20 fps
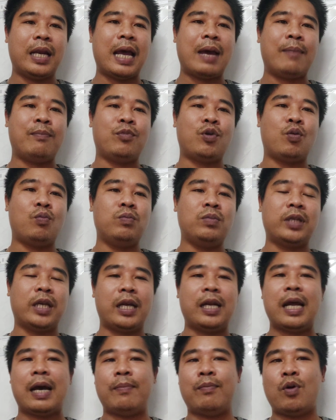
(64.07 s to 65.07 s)
Nam cũng
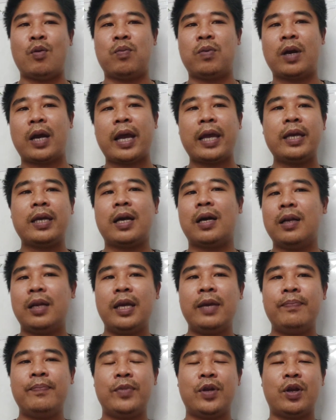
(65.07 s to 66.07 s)
sẽ làm một cái
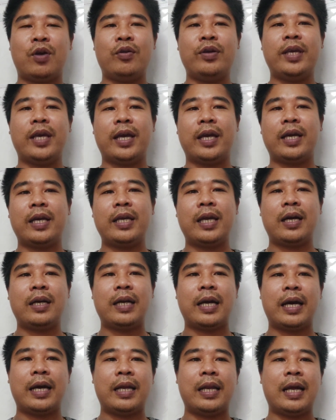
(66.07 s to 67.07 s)
clip nói về cái vấn
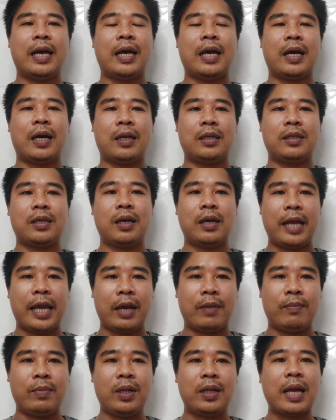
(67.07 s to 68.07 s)
đề là sơ
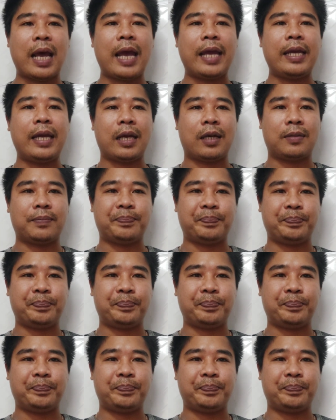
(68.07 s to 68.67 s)
đen bích thái nha